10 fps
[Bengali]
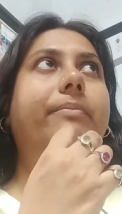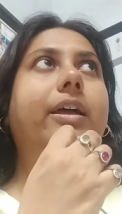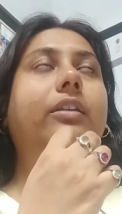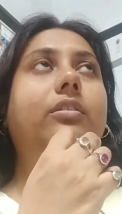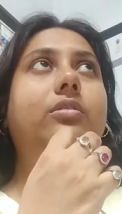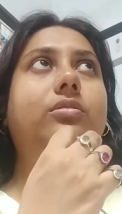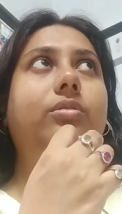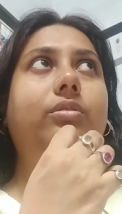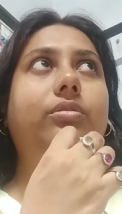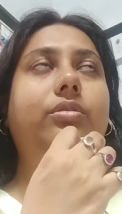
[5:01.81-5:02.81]
আমরা
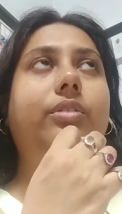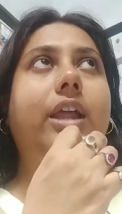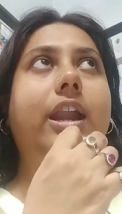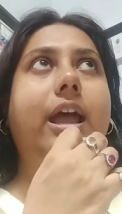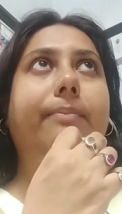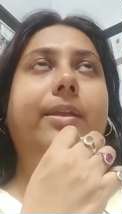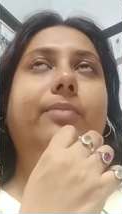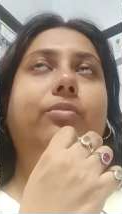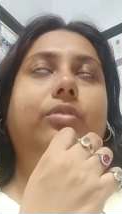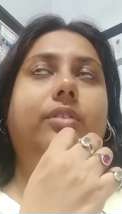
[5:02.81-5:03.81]
স্তোত্রটা নামের
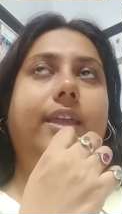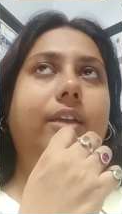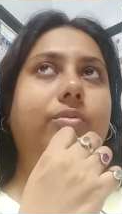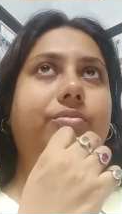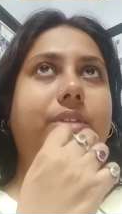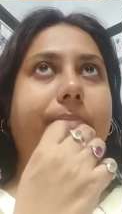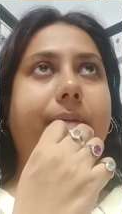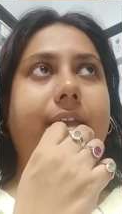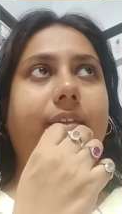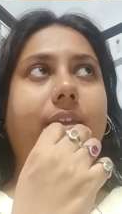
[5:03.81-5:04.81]
মধ্যেই খুঁজে
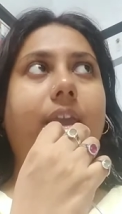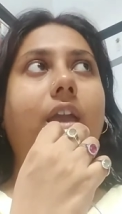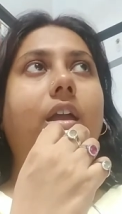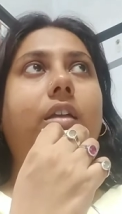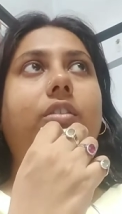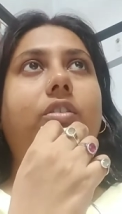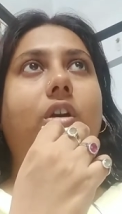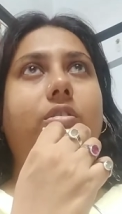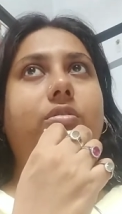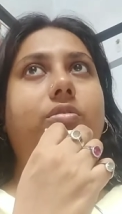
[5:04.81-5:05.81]
পাই কি
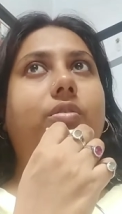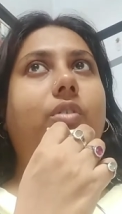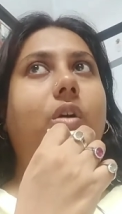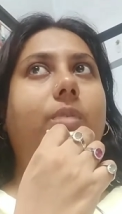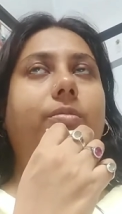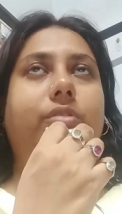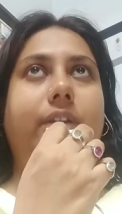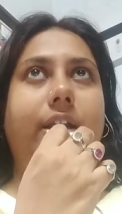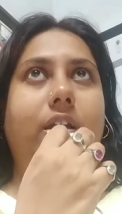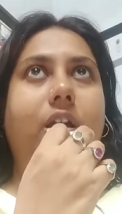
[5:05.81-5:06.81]
দশজন
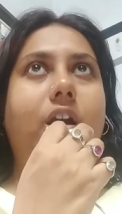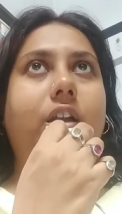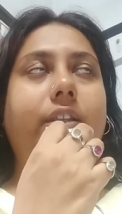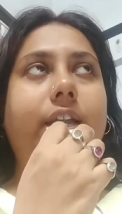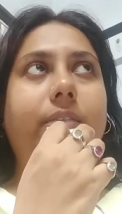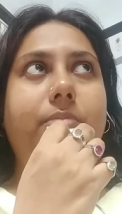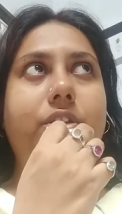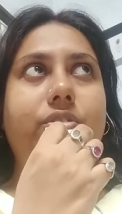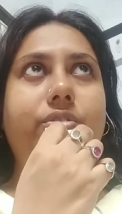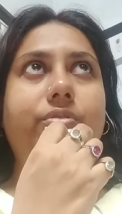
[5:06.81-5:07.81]
অবতার অর্থাৎ
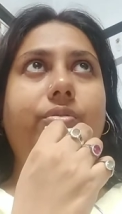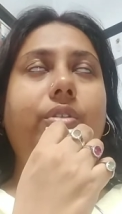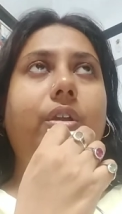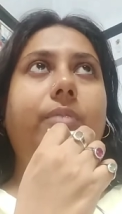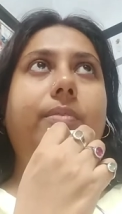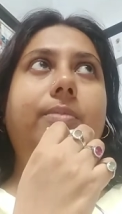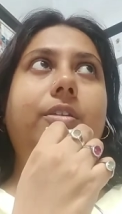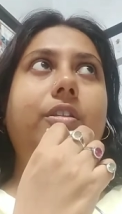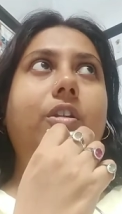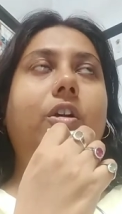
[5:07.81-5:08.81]
বিষ্ণু
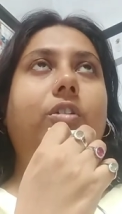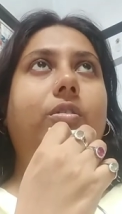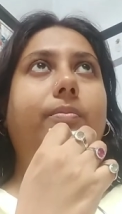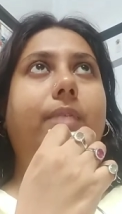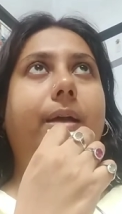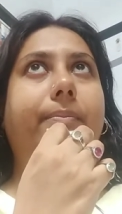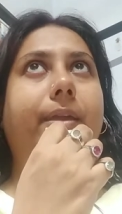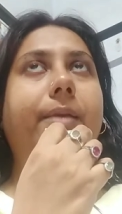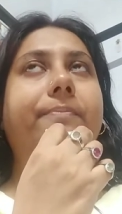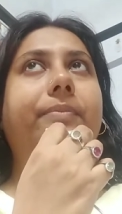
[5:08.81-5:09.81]
বিভিন্ন
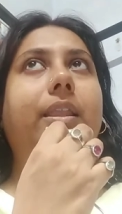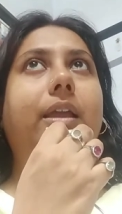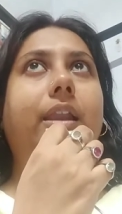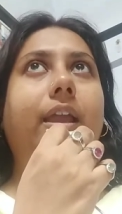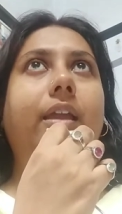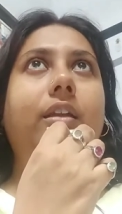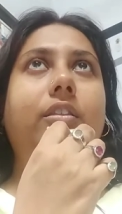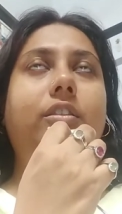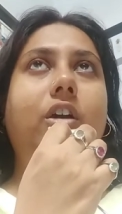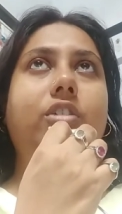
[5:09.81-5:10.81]
রকমভাবে মানে
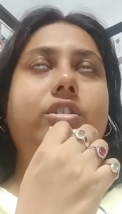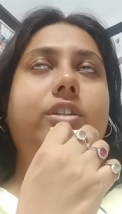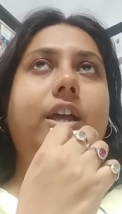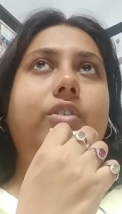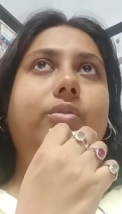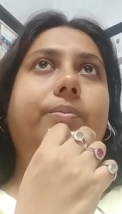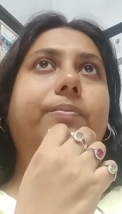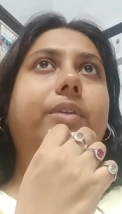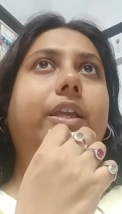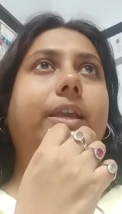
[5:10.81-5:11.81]
দশটা রূপ
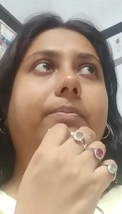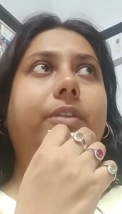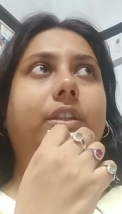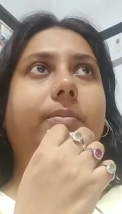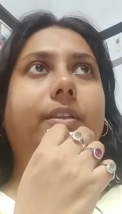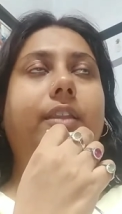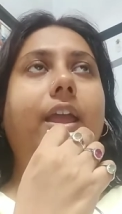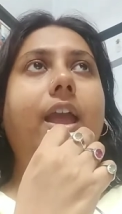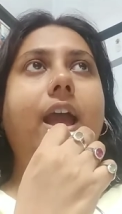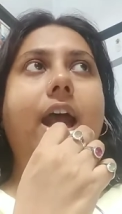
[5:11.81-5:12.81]
নিয়ে পৃথিবীতে
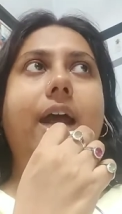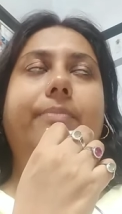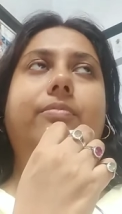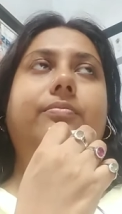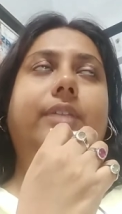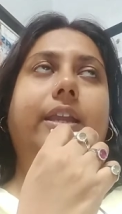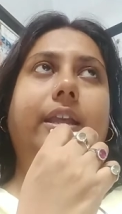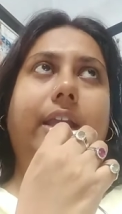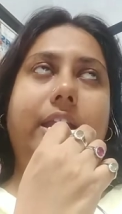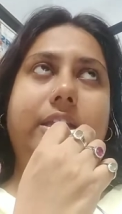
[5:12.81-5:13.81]
আব মানে
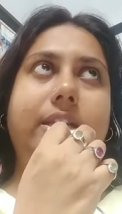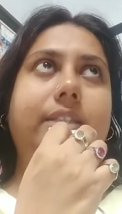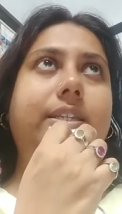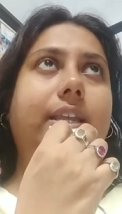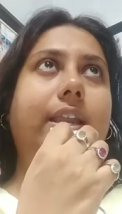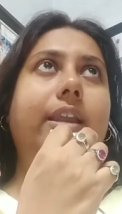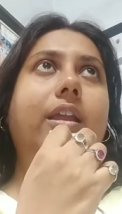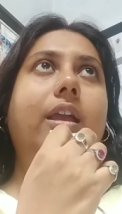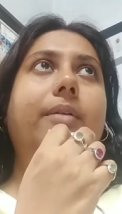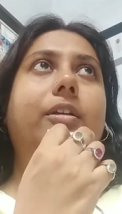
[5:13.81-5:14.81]
এসেছিলেন
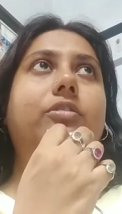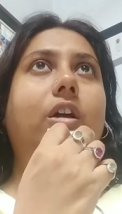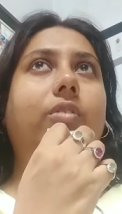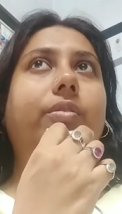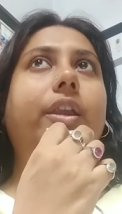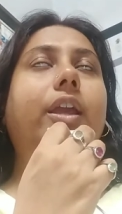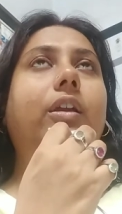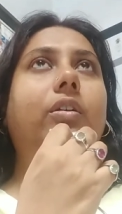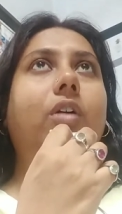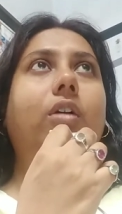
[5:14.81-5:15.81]
যখনই
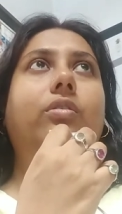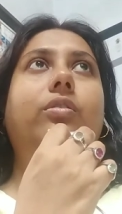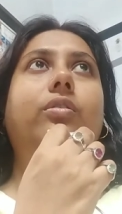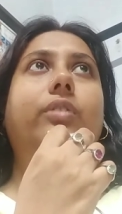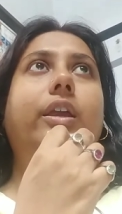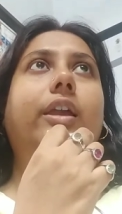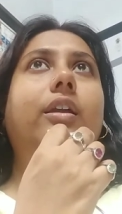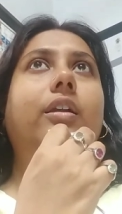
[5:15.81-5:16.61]
কখনো কি